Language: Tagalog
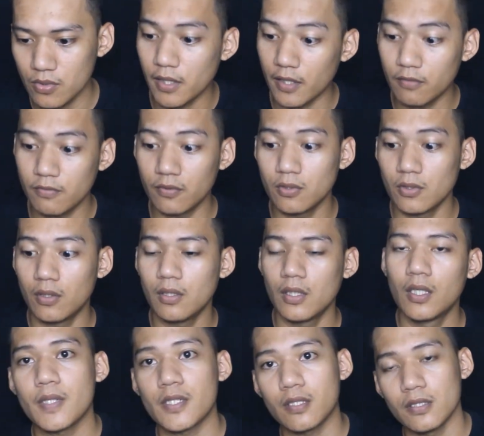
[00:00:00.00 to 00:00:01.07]
Be careful,
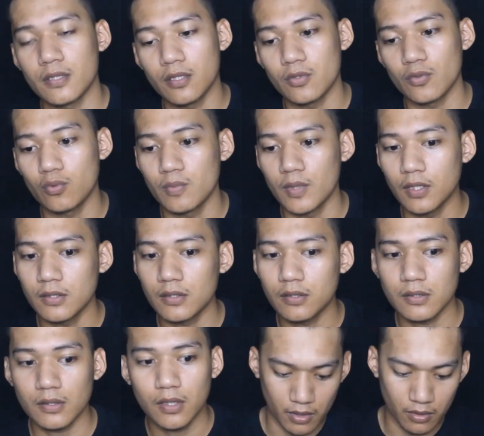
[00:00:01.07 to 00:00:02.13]
especially sa
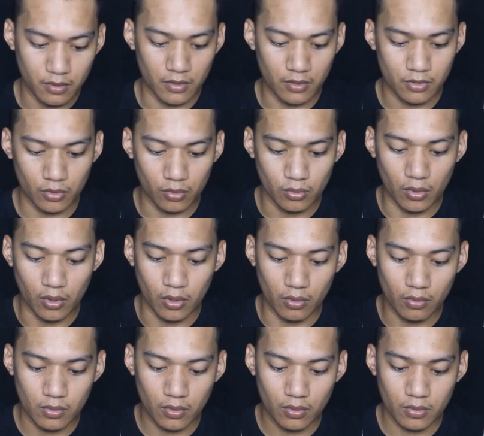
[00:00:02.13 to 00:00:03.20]
newbies. Build is too
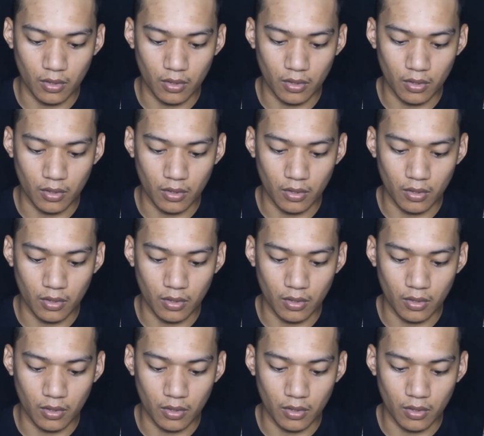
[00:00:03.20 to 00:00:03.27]
low.